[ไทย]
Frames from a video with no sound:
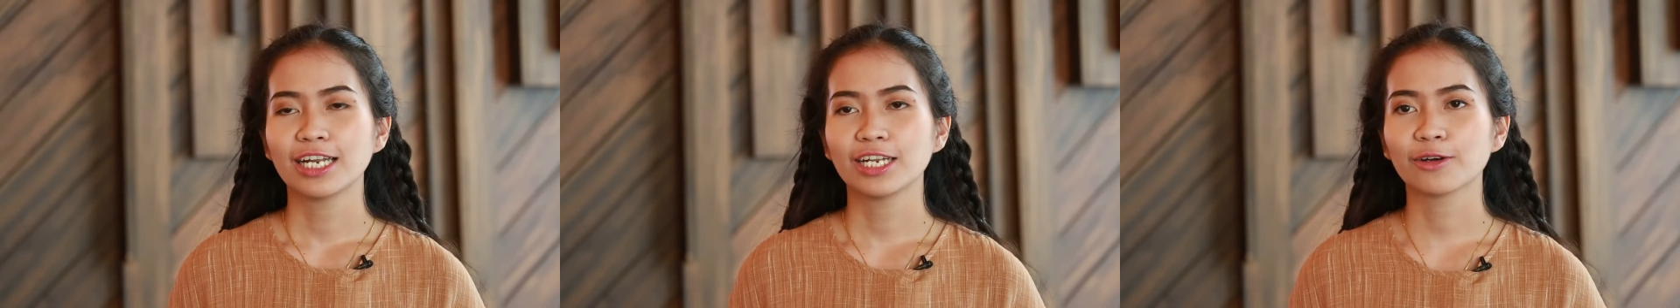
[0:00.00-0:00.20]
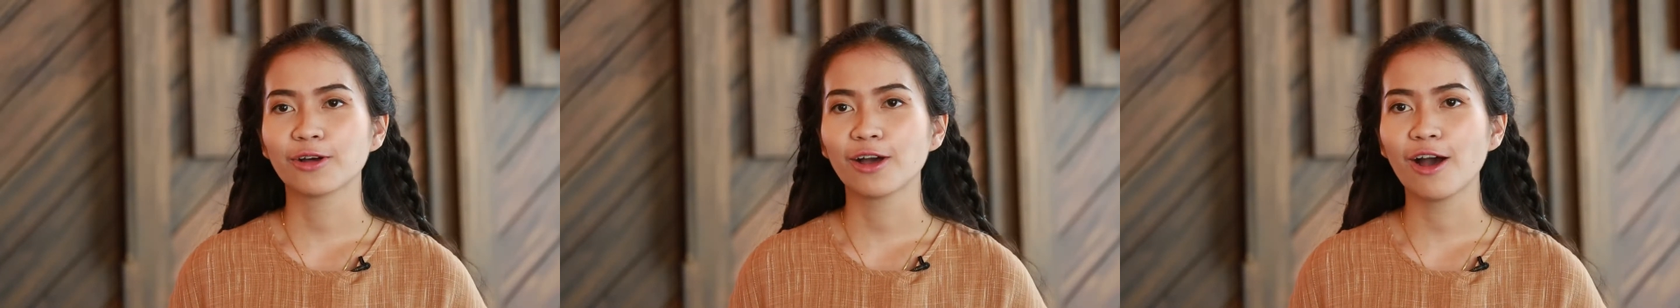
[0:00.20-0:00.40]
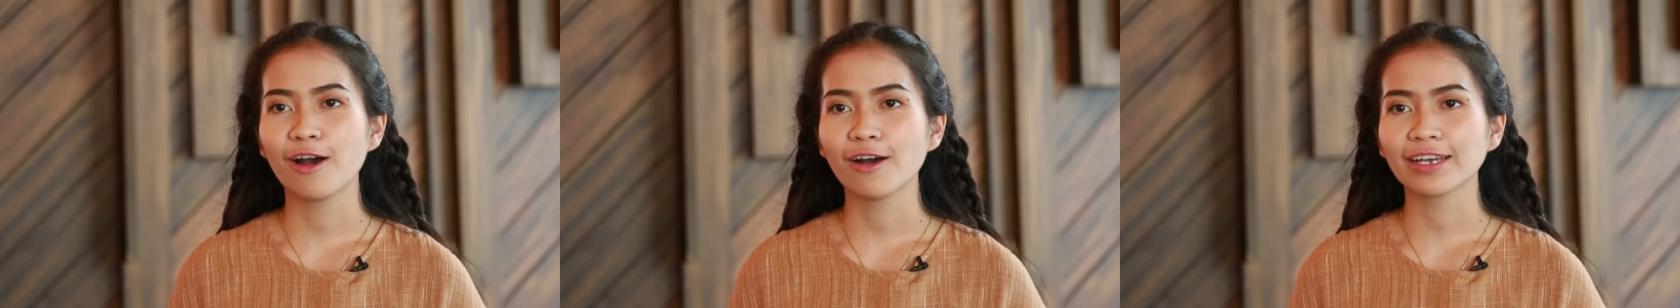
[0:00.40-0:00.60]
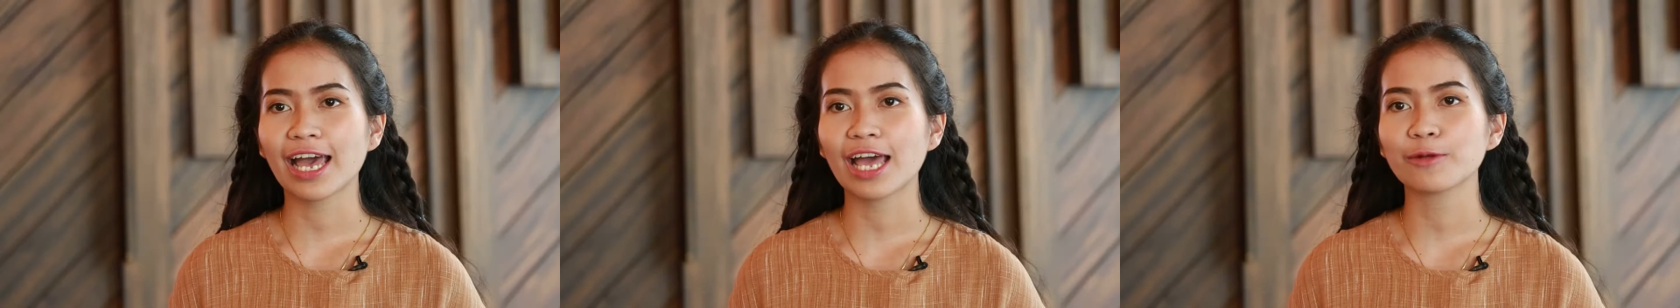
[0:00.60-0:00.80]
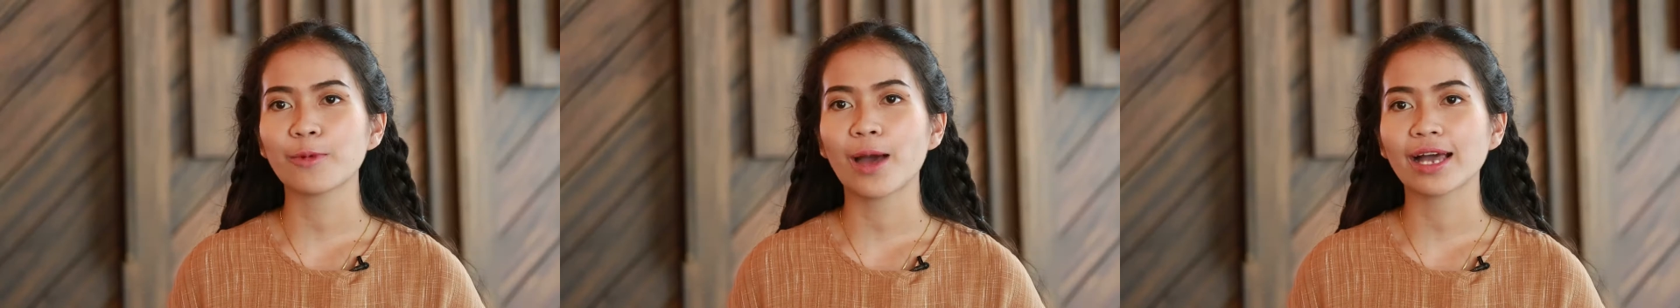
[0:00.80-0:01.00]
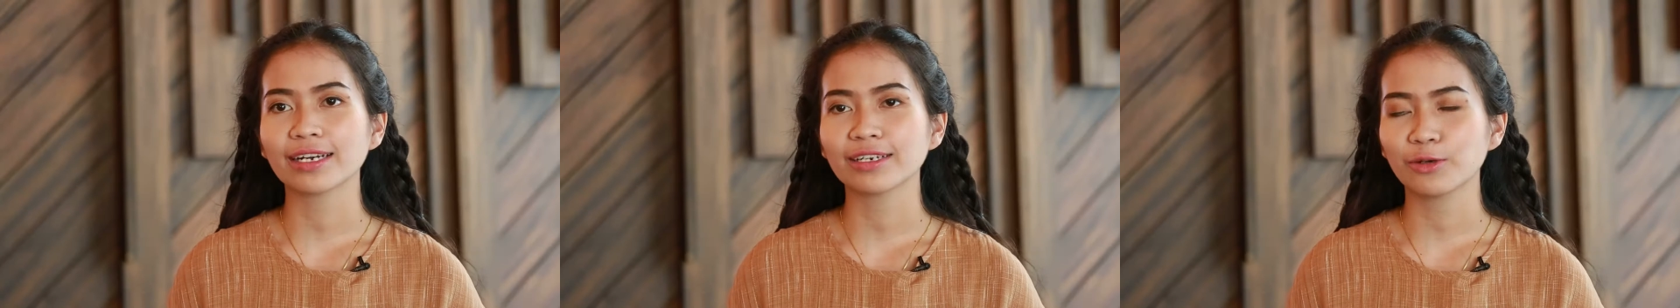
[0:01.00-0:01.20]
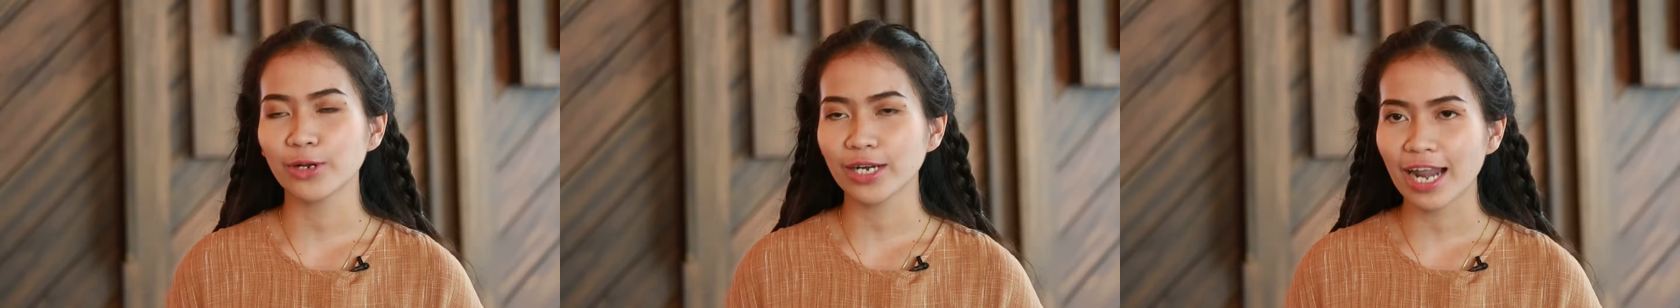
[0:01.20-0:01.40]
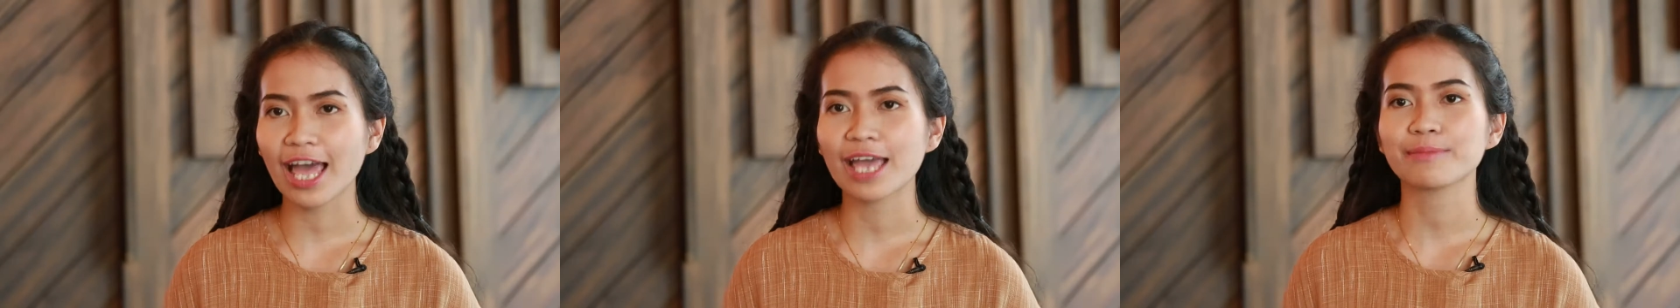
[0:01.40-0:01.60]
แล้วก็การวางล
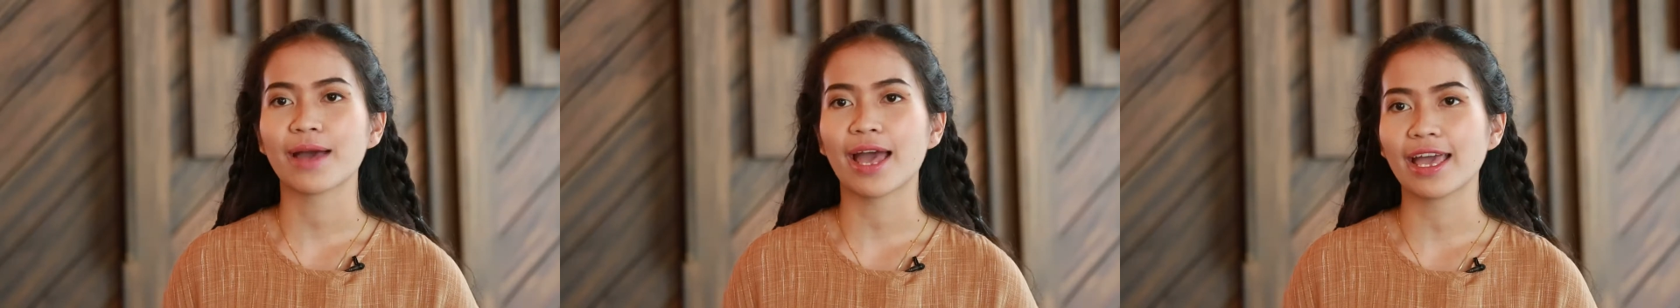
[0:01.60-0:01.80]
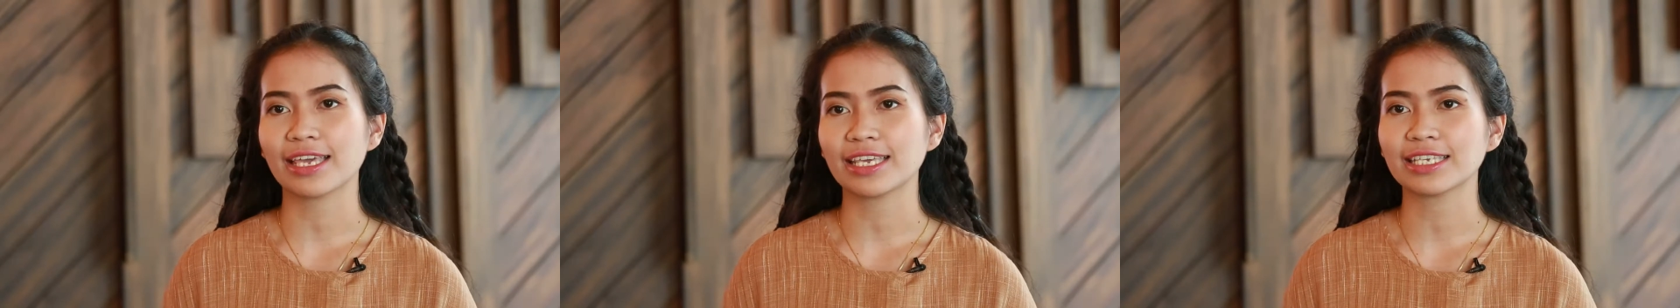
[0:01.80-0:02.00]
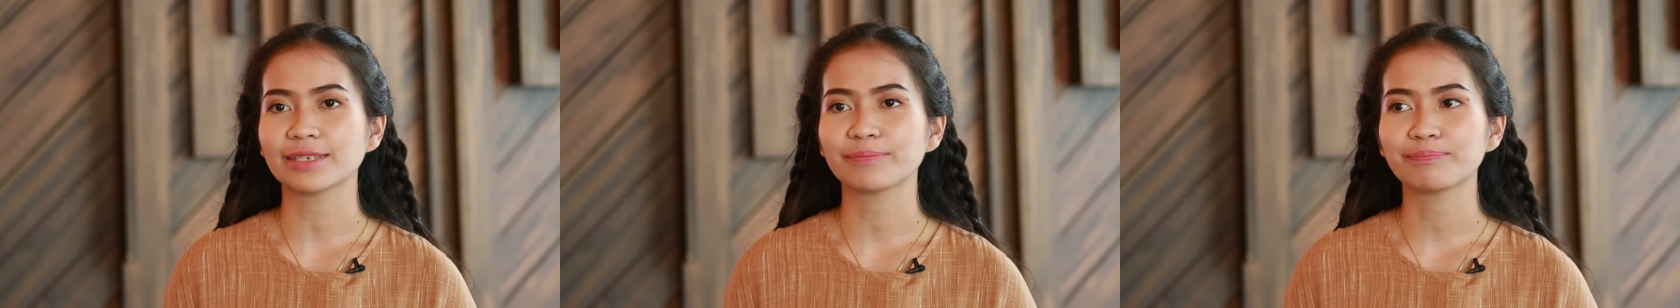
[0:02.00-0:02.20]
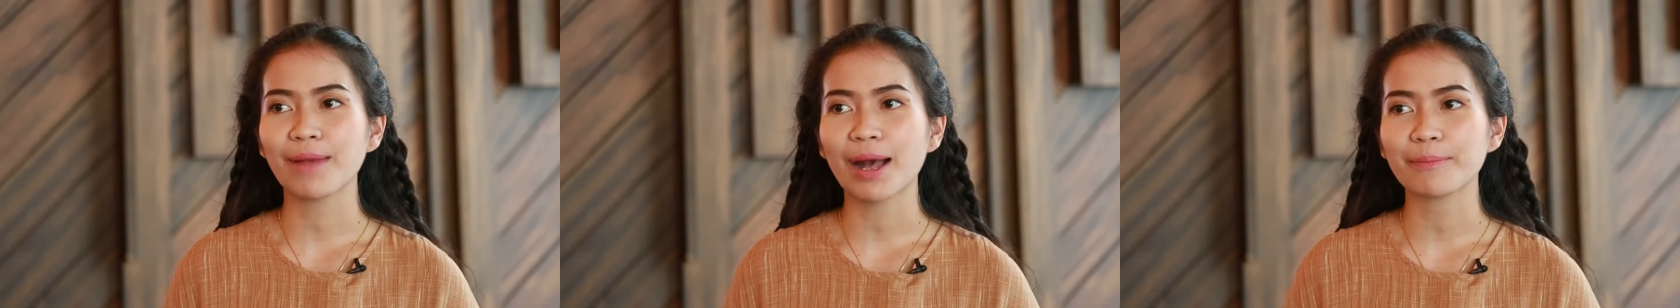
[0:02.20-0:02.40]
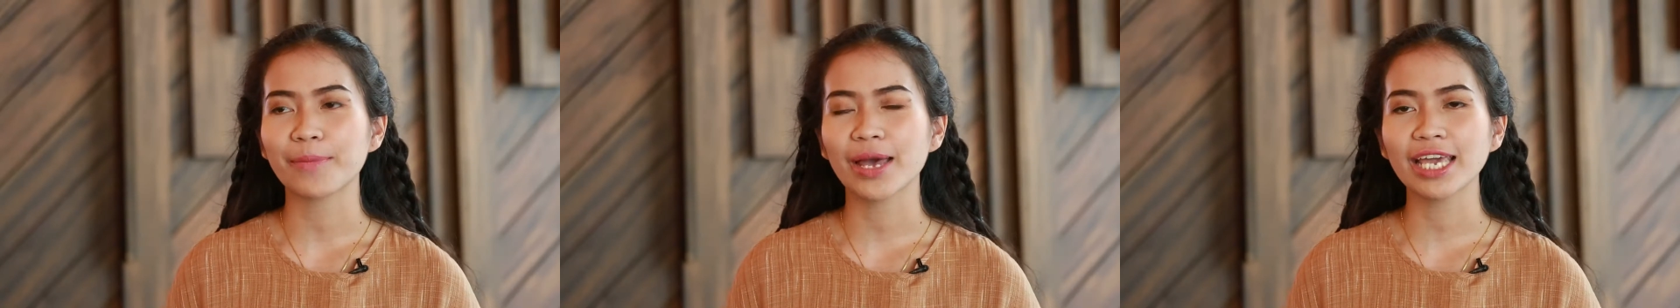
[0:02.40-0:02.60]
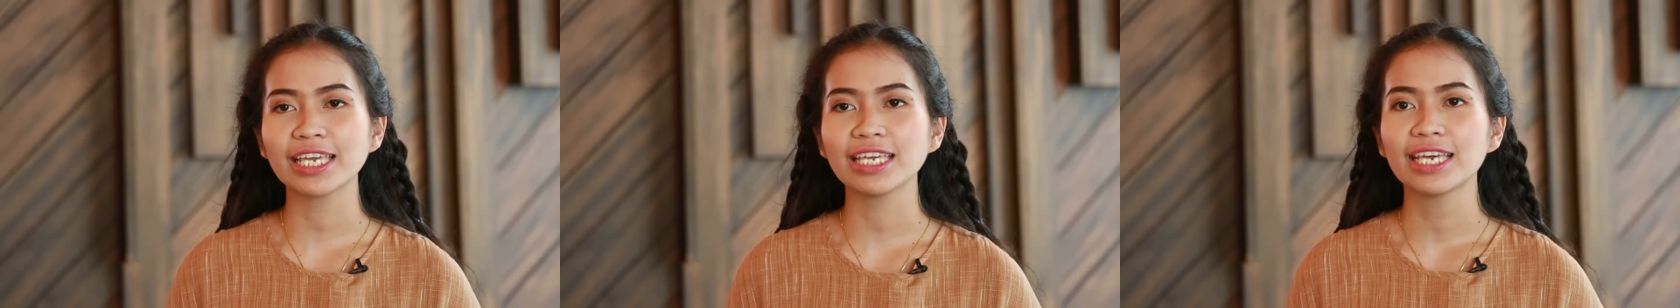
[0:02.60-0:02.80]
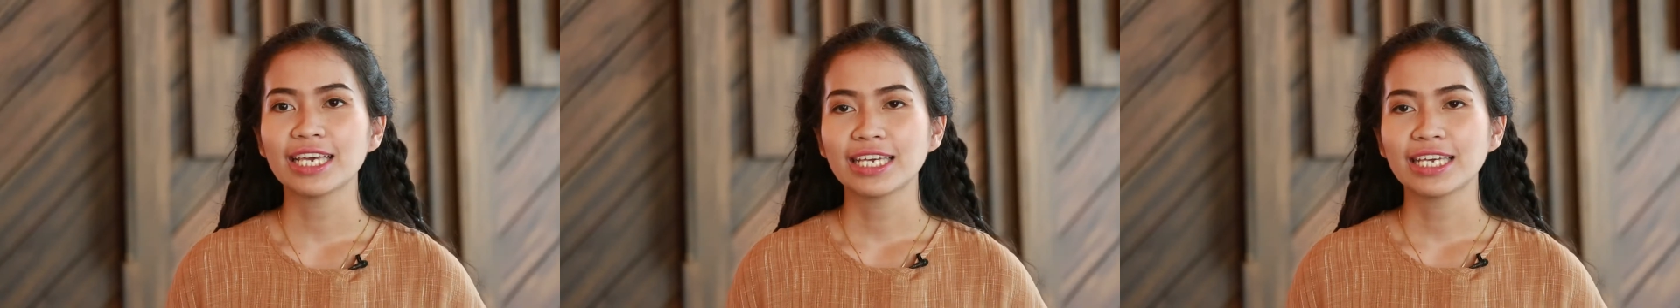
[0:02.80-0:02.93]
วดลายใหม่ปรับให้